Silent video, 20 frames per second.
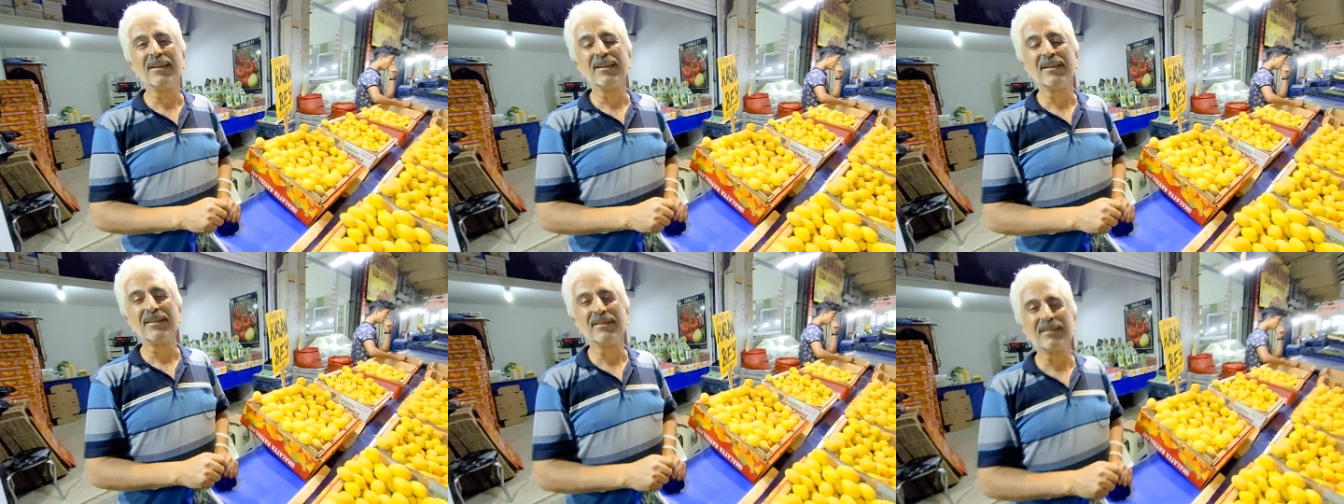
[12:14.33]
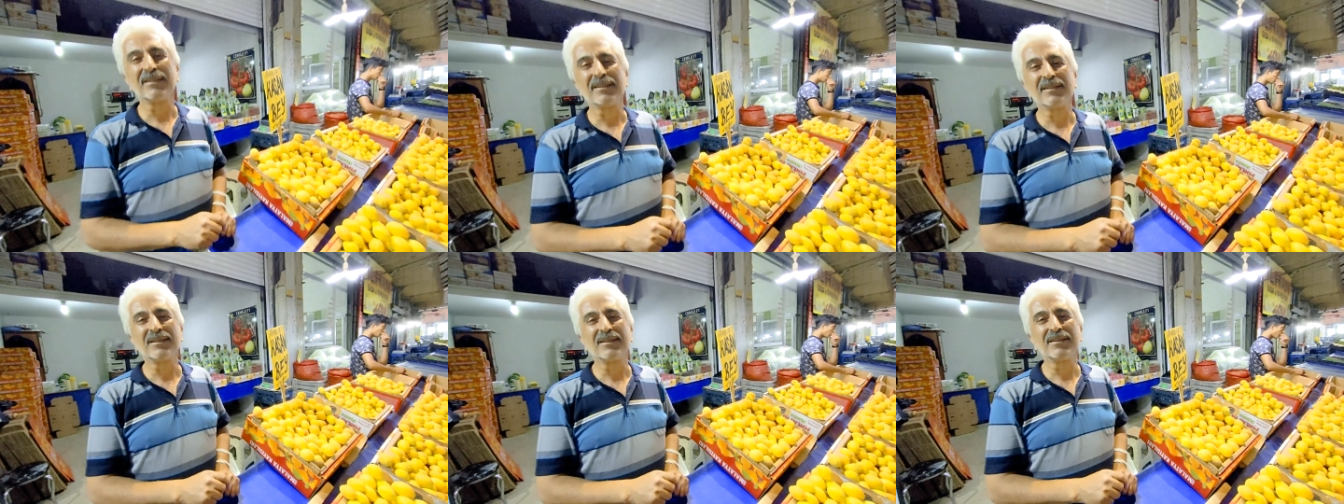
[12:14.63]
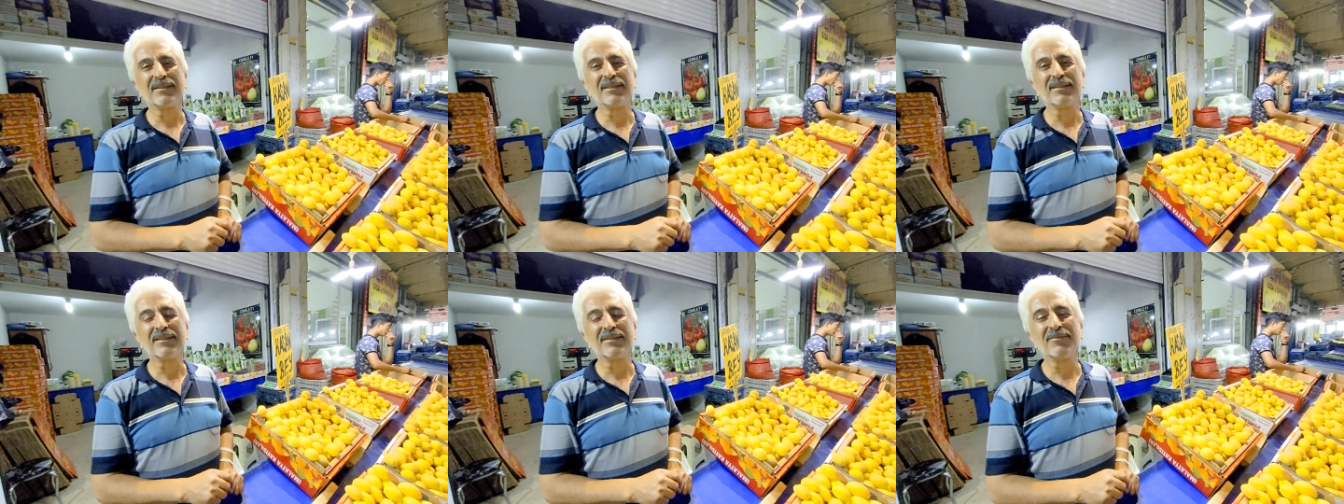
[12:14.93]
Umarım
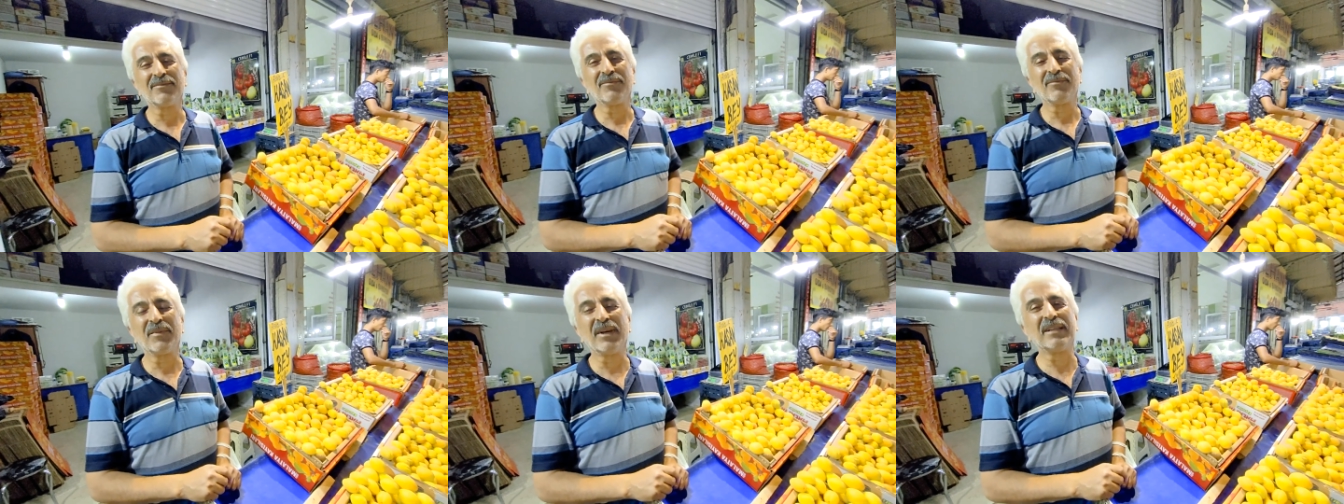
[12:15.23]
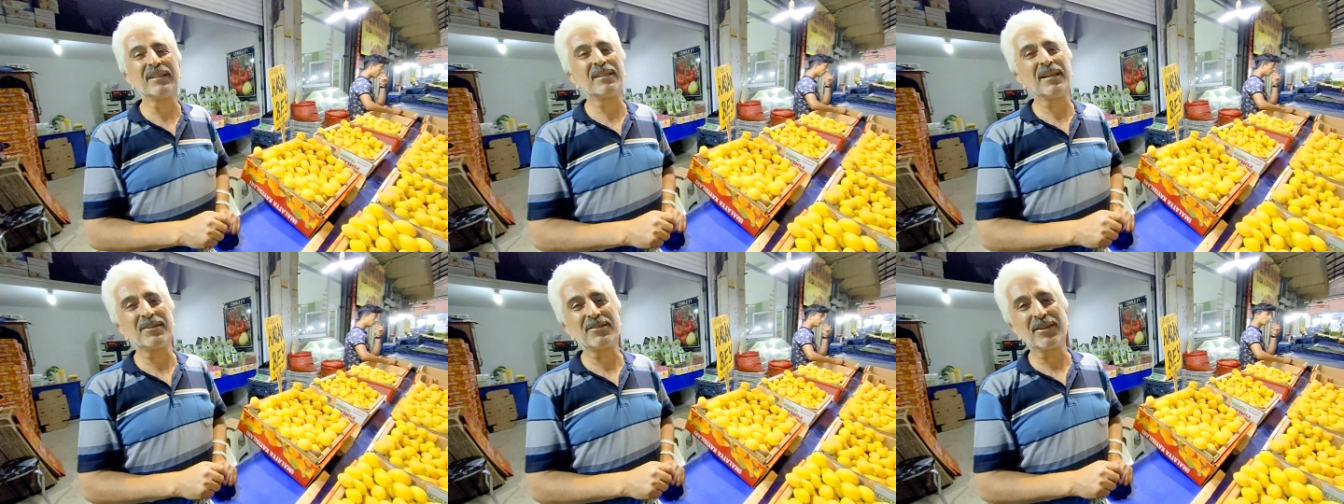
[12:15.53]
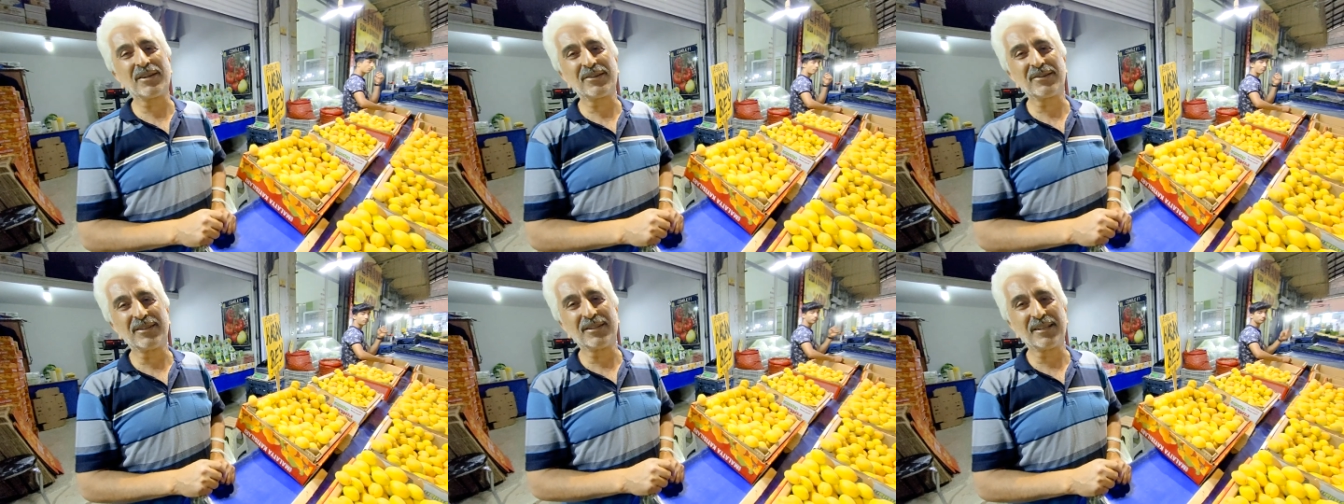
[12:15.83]
faydası dokunur. Evet,
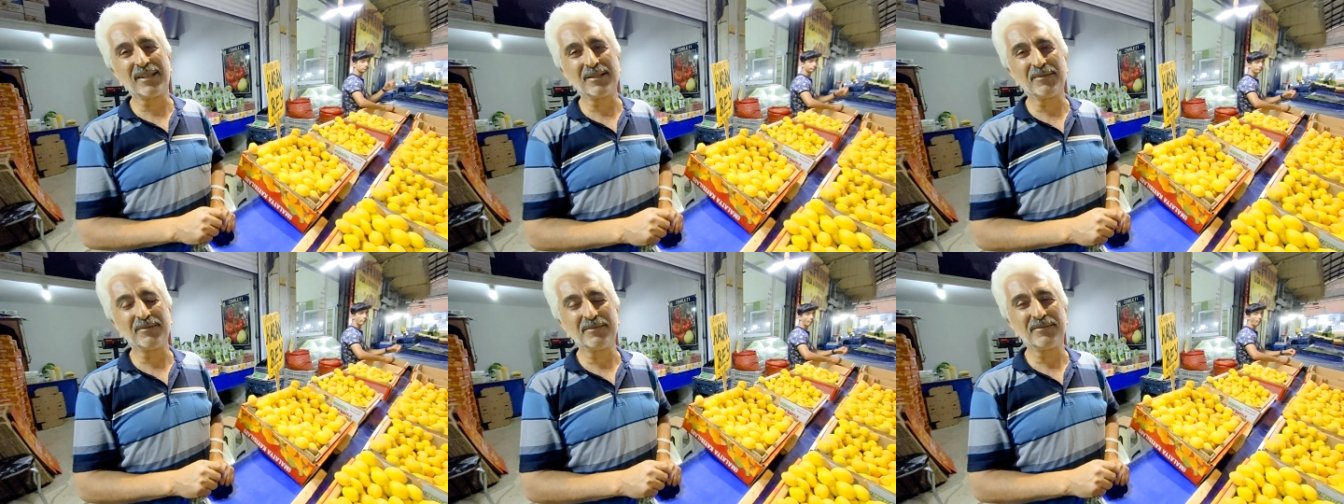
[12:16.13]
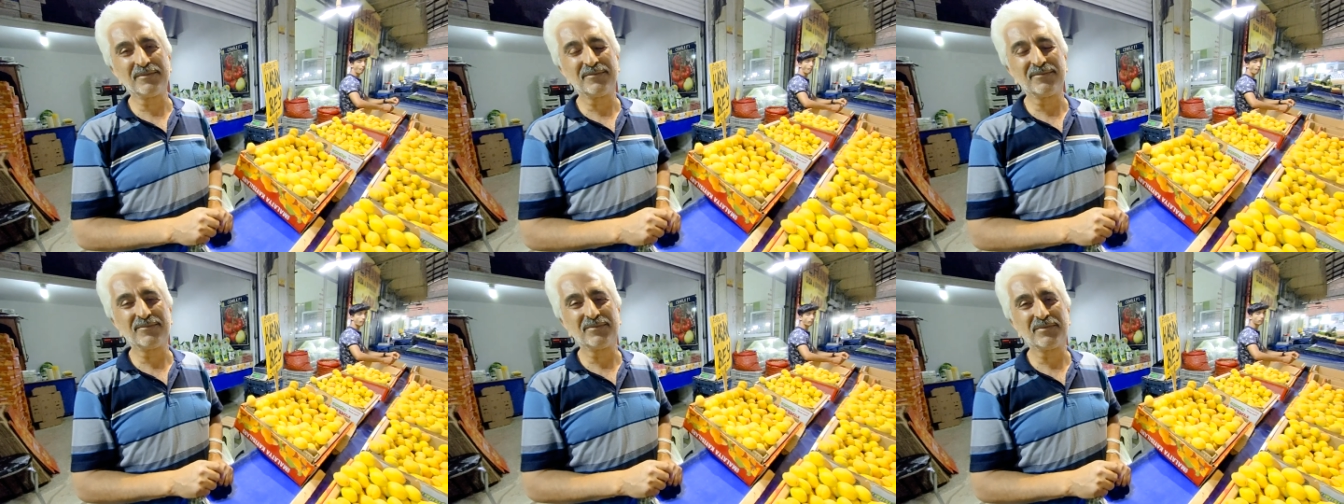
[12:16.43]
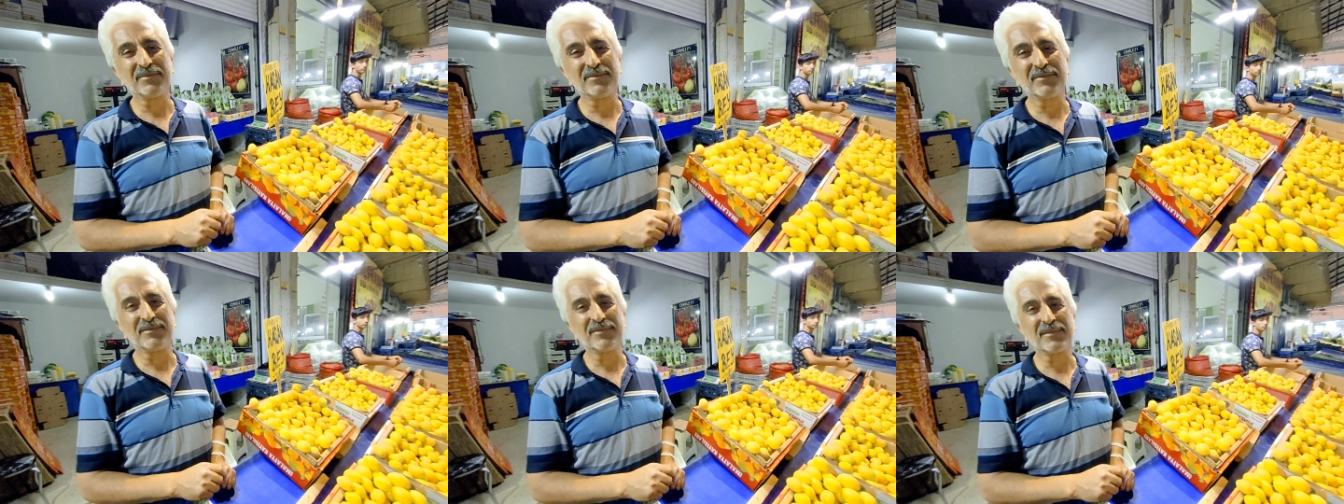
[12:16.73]
teşekkür ederim. Sağ olun,
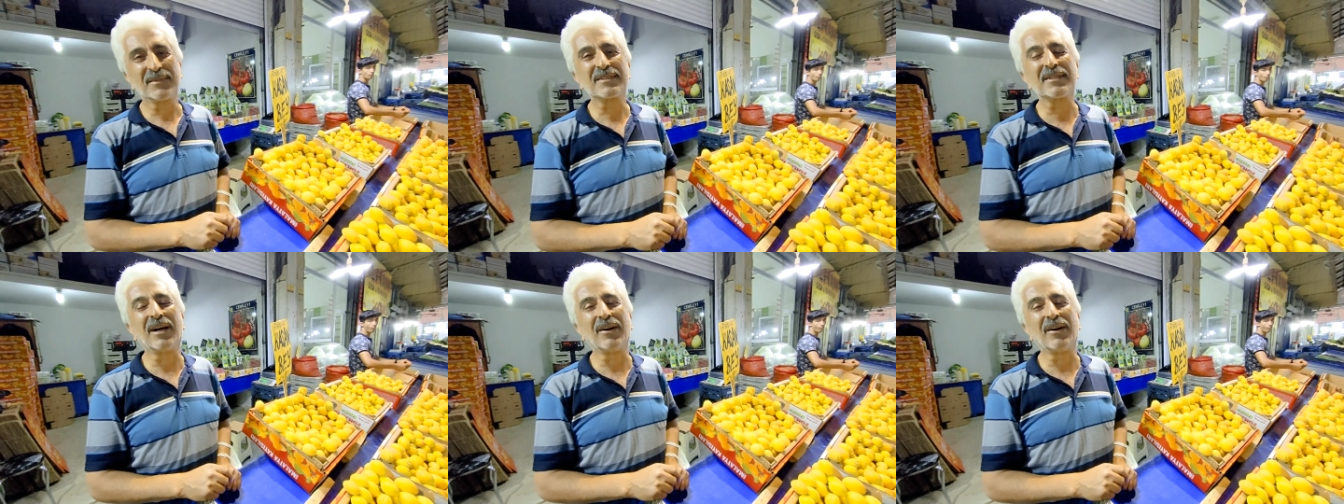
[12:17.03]
var olun.